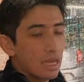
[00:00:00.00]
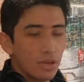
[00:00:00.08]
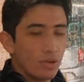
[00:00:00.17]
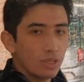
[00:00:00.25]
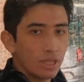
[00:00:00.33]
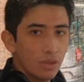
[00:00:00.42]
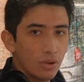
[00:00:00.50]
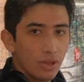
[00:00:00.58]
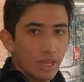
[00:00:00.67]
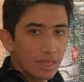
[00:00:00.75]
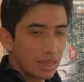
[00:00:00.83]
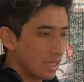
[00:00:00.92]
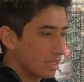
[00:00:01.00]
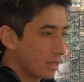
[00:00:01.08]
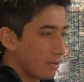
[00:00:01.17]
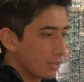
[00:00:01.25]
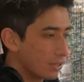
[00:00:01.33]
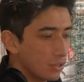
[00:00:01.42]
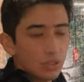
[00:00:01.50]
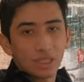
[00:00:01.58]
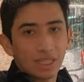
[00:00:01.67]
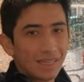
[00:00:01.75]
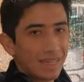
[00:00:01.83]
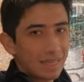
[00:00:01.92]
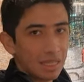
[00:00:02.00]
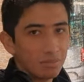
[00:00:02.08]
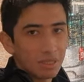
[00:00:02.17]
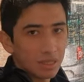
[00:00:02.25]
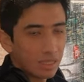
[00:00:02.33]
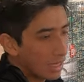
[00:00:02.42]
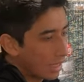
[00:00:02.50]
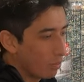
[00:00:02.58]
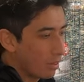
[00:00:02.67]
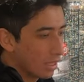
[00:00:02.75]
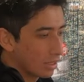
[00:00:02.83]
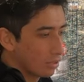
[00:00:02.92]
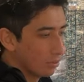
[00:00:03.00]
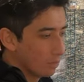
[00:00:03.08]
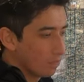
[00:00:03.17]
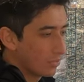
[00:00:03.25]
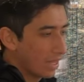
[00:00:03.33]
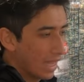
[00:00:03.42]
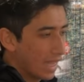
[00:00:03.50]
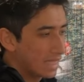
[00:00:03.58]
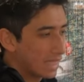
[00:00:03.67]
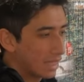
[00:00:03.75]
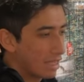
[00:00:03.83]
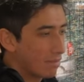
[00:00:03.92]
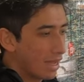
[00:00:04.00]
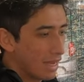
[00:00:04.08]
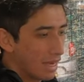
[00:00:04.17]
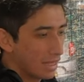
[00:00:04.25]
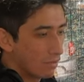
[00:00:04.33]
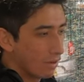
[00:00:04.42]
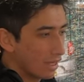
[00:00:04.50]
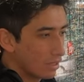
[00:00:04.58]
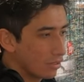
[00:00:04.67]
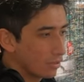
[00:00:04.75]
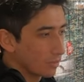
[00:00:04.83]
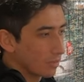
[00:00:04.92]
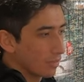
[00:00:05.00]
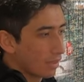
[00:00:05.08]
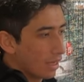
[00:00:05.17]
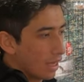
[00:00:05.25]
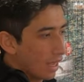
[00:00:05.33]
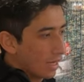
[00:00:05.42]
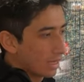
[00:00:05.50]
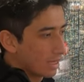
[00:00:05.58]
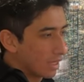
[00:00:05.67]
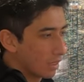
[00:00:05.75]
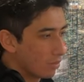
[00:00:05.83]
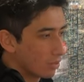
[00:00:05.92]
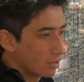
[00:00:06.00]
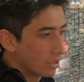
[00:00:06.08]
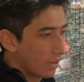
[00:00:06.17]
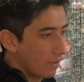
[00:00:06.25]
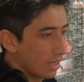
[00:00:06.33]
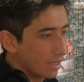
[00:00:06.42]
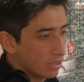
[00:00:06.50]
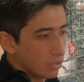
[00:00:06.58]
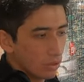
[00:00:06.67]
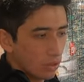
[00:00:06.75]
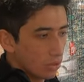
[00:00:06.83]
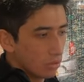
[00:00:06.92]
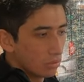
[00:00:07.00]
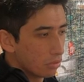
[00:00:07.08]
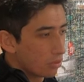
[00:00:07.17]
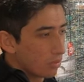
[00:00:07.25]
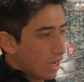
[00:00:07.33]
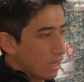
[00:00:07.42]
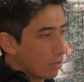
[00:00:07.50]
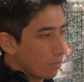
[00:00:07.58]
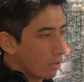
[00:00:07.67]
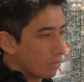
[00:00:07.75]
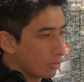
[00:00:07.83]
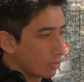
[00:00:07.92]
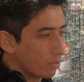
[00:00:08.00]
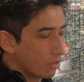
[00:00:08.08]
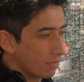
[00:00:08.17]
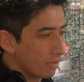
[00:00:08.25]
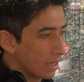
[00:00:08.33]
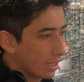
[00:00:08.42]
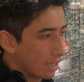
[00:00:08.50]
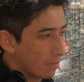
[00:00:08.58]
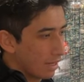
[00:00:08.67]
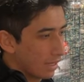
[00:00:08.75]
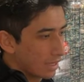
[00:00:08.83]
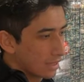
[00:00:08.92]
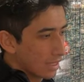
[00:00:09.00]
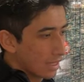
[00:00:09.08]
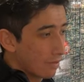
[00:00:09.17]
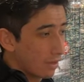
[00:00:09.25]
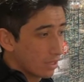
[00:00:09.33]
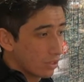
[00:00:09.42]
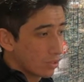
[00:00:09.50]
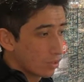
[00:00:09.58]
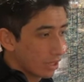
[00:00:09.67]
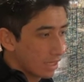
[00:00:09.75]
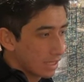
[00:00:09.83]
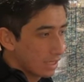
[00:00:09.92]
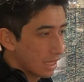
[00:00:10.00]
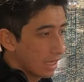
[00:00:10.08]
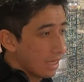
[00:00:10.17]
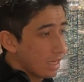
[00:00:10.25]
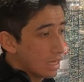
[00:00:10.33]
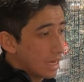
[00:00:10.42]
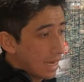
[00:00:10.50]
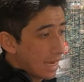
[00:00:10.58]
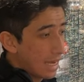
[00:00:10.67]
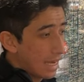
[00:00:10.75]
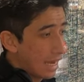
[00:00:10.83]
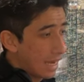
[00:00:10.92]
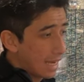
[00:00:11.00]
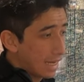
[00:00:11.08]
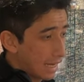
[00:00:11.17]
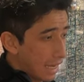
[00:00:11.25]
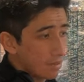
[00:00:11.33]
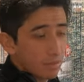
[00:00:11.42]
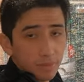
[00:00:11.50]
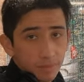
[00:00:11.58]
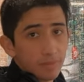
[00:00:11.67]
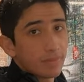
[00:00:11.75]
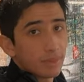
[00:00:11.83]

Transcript: y una novedad de esta versión que también trae la Platinum es el tema de la navegación. Acá tenemos navegación normal o podemos modificarla para que sea navegación 3D. Y créanme,